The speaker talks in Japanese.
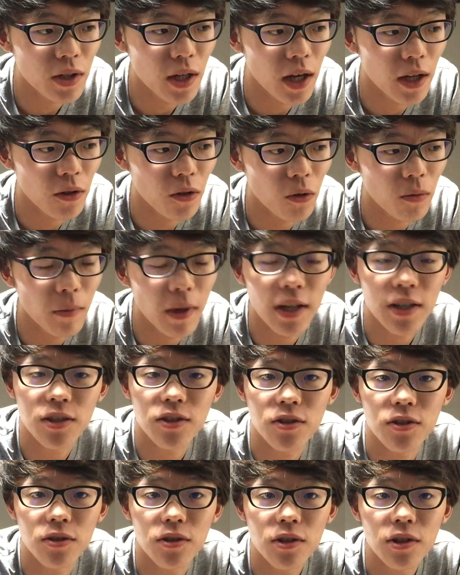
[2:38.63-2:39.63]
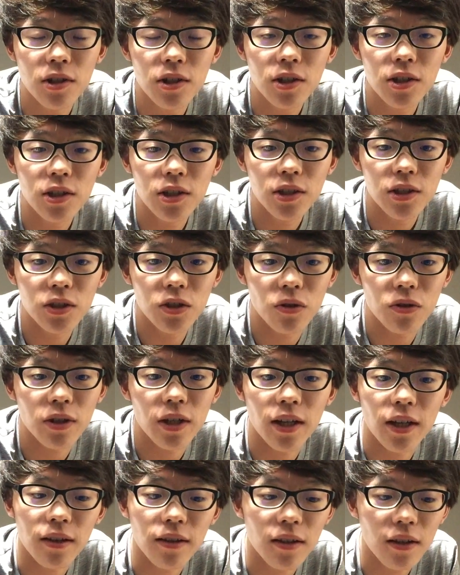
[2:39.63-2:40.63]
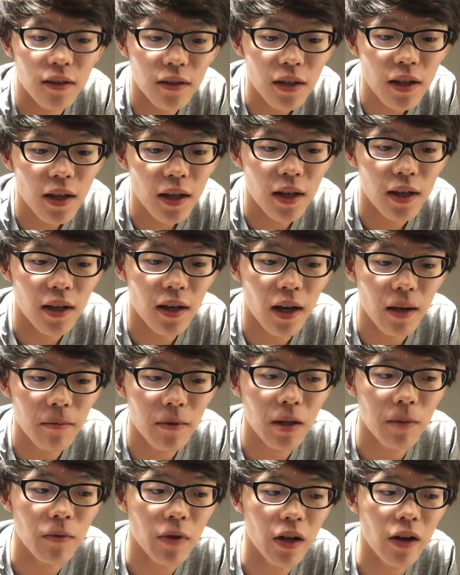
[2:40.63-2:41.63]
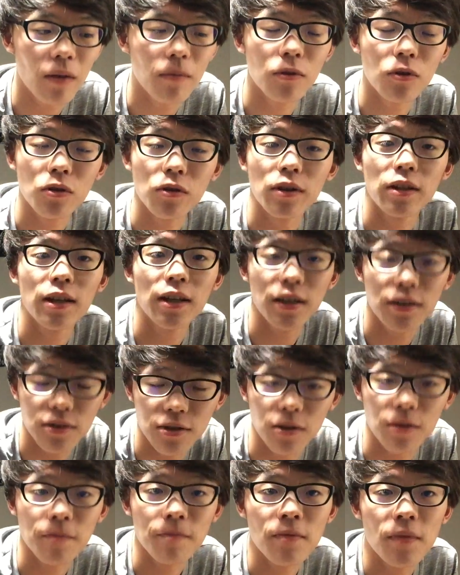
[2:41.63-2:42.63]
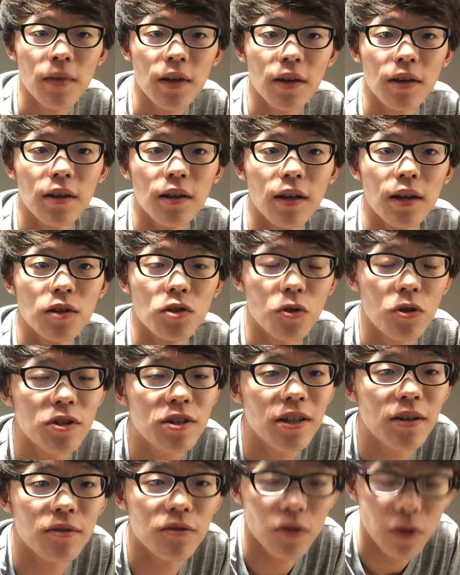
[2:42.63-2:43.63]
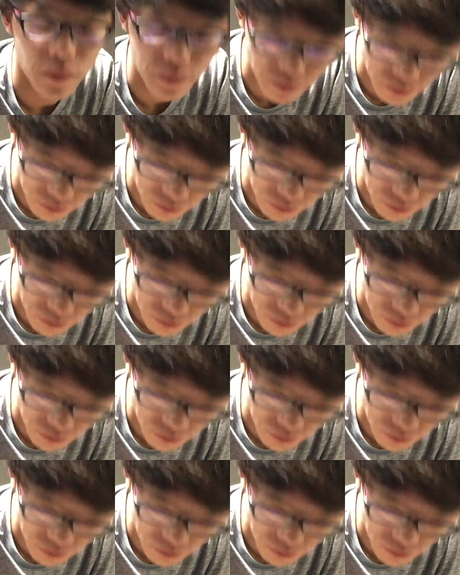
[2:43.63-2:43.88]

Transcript: あの、満室状態だったんで、ライブダム選ぶことができず、えー、ジョイサウンド、